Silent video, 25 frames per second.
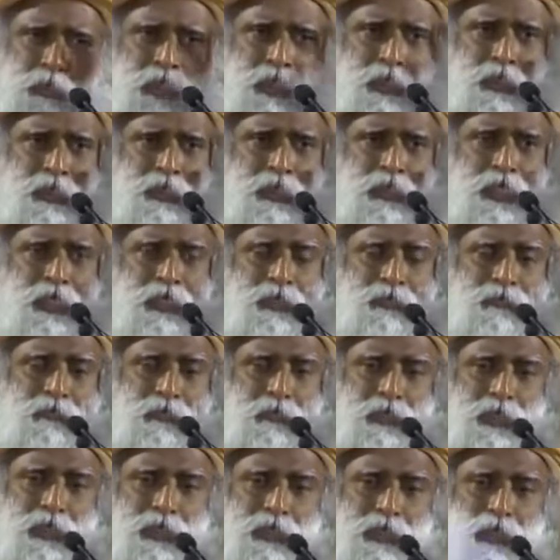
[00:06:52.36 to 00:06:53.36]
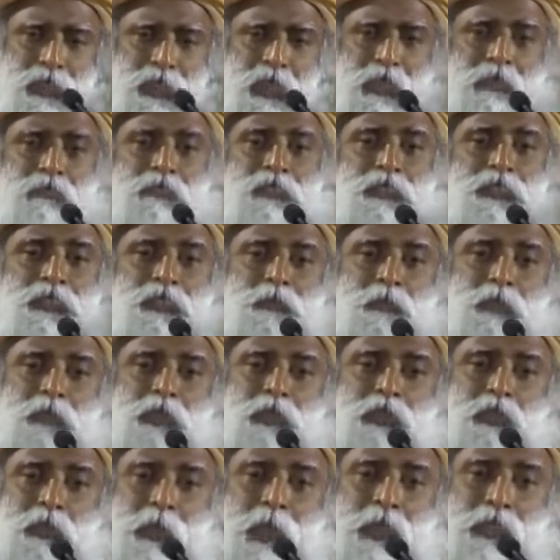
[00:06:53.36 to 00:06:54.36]
трансформации пустая
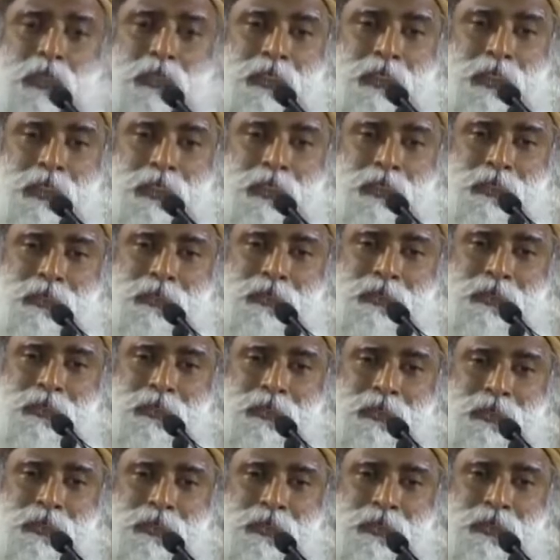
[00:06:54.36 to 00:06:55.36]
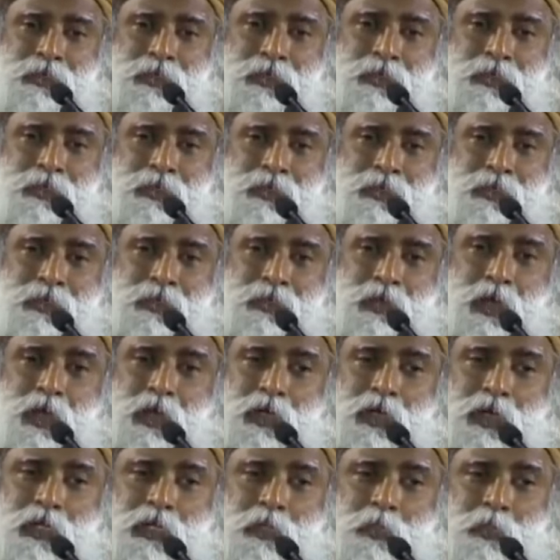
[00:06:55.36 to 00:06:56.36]
духовность.
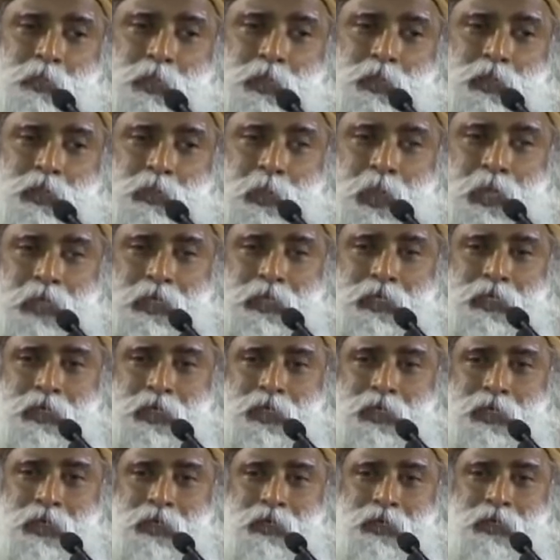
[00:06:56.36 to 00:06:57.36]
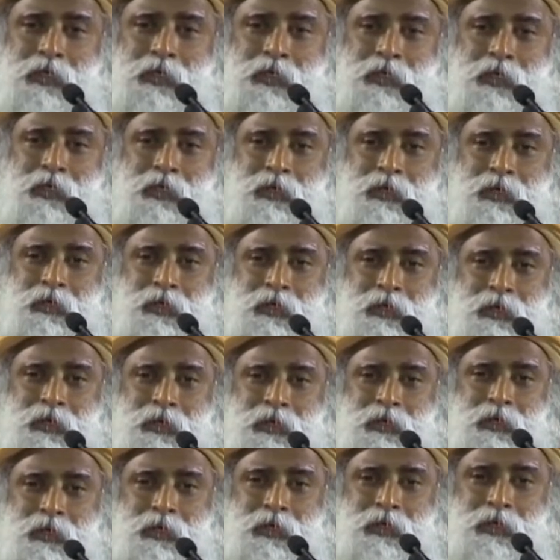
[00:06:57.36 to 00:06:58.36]
Разговор о духовности,
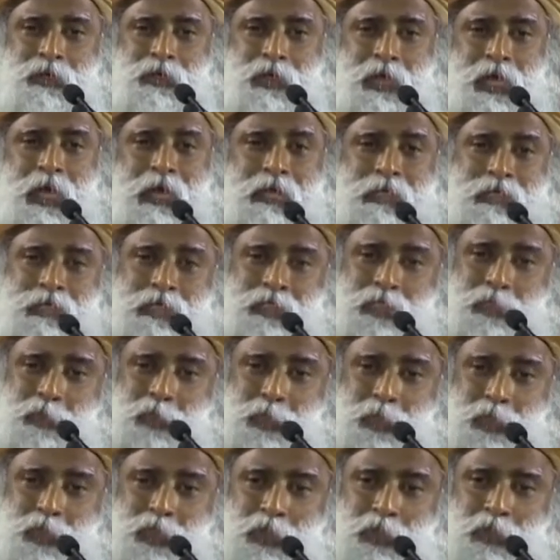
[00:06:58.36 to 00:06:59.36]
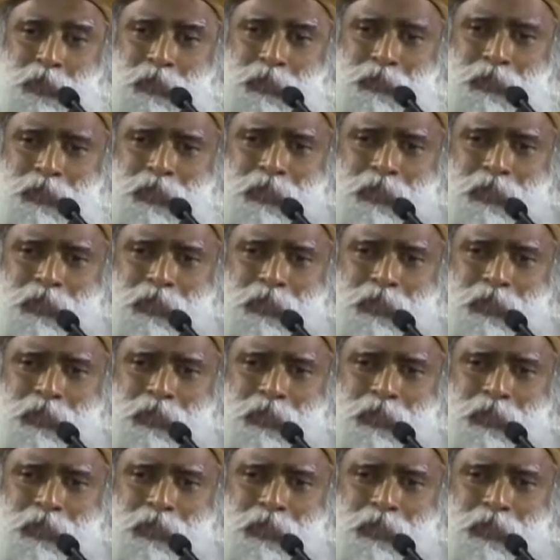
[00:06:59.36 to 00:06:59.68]
как и действия, никуда не